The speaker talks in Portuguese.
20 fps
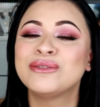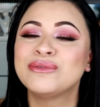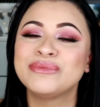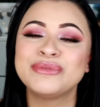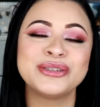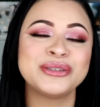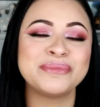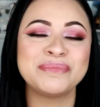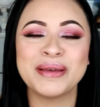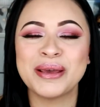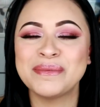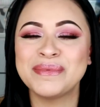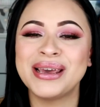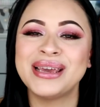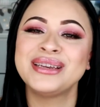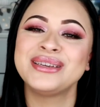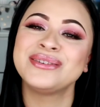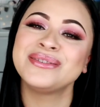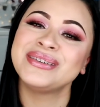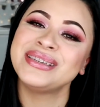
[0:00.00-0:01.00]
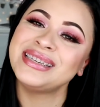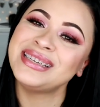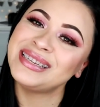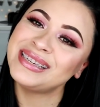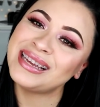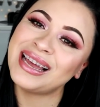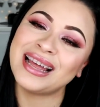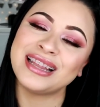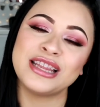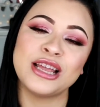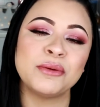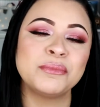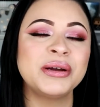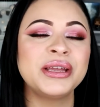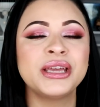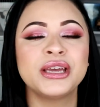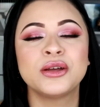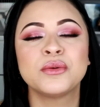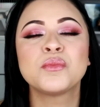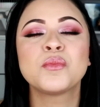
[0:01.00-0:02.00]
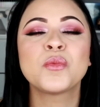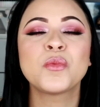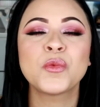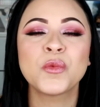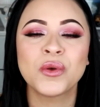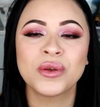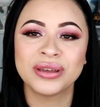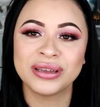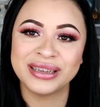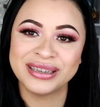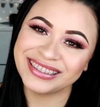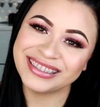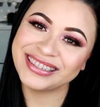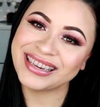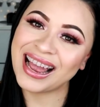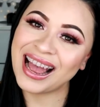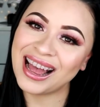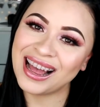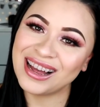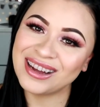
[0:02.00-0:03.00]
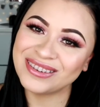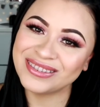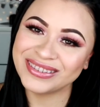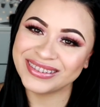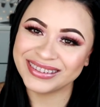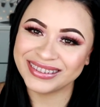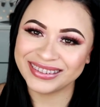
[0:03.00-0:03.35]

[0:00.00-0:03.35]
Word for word: Um super beijo e até amanhã. Tchau!